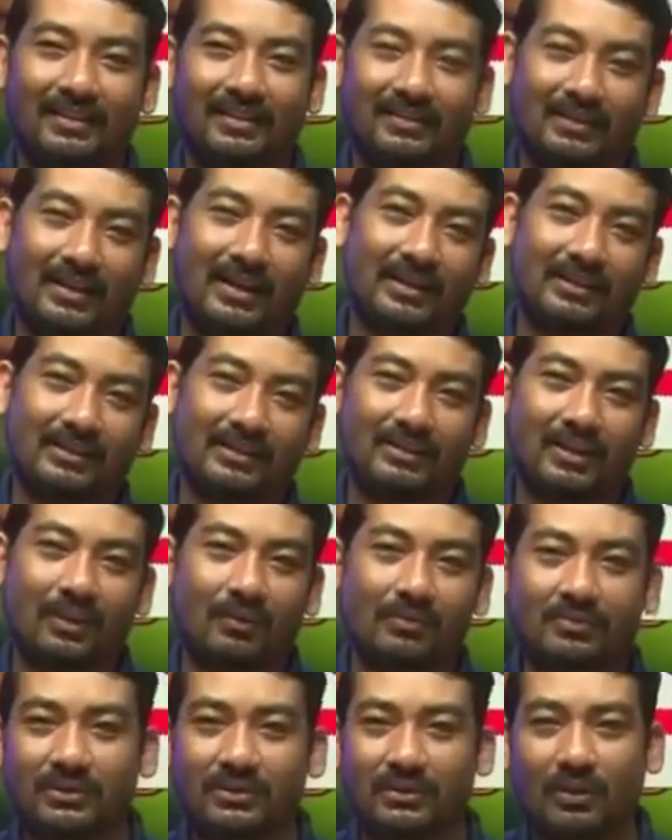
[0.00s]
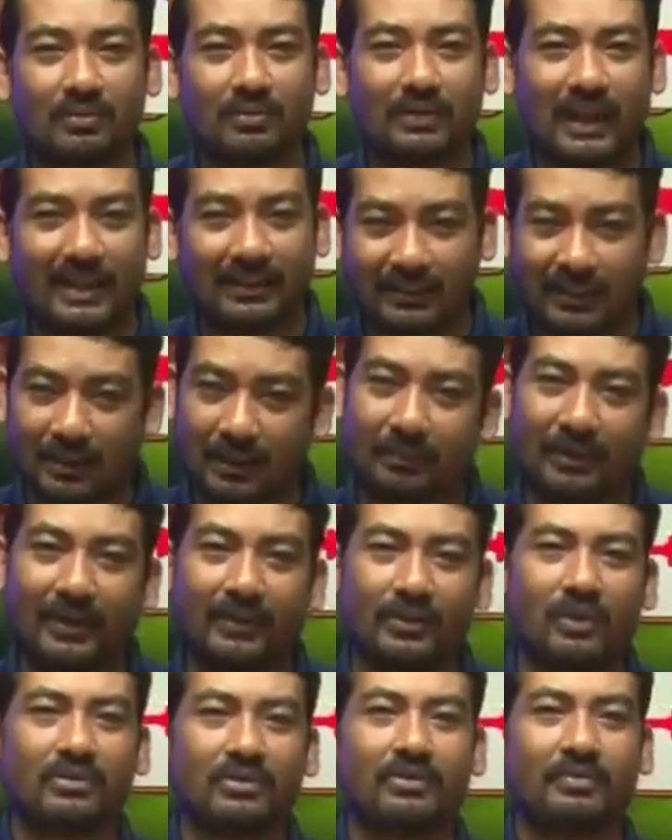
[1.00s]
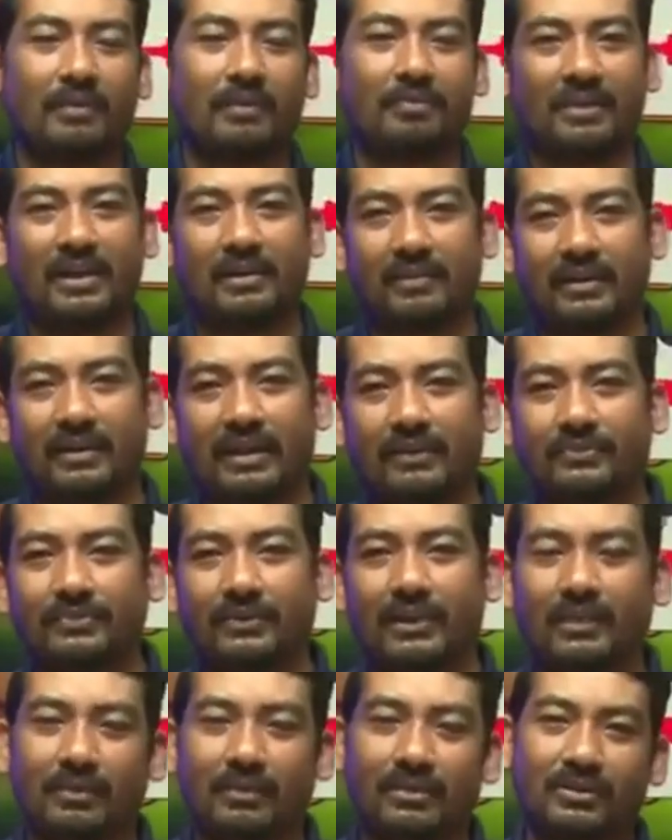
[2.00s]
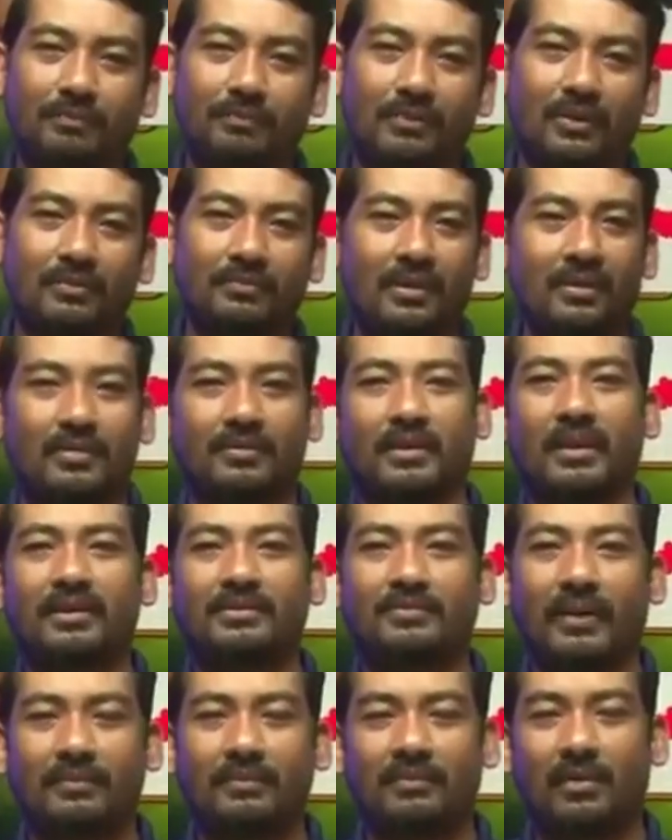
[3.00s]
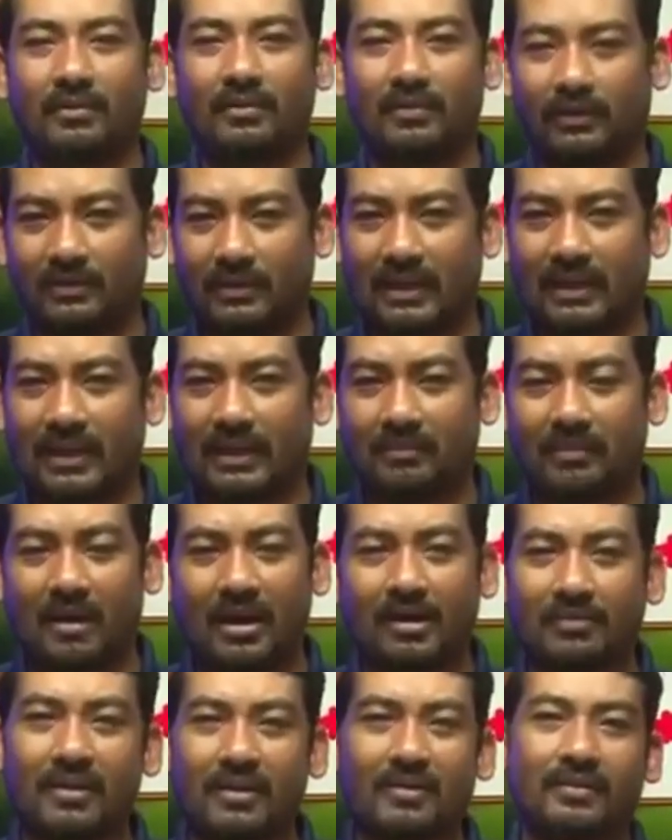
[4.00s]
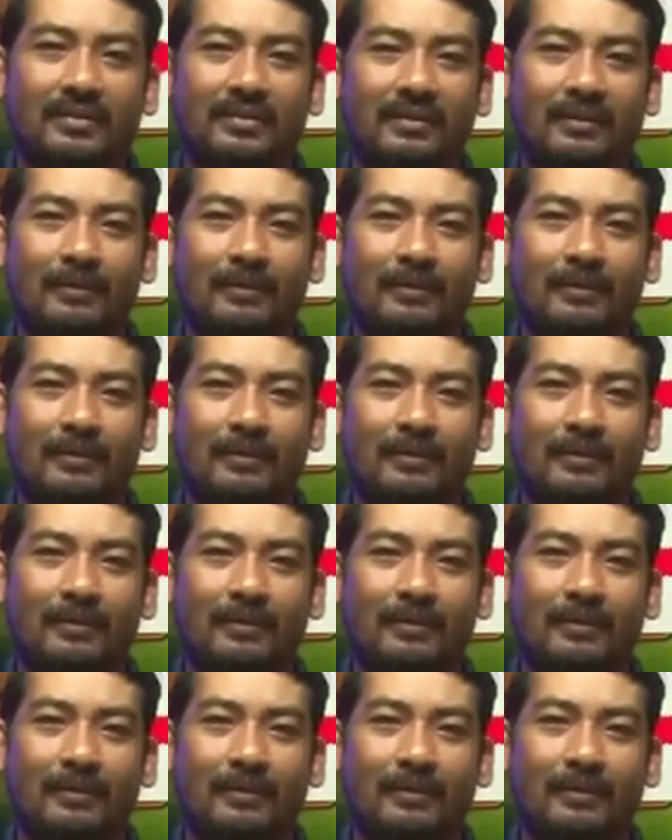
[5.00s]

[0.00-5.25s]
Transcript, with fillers: và nhóm sầm khăn tây phải tốt mẹ play mất đại fan bao chụp pon không fan bao còn à là mong không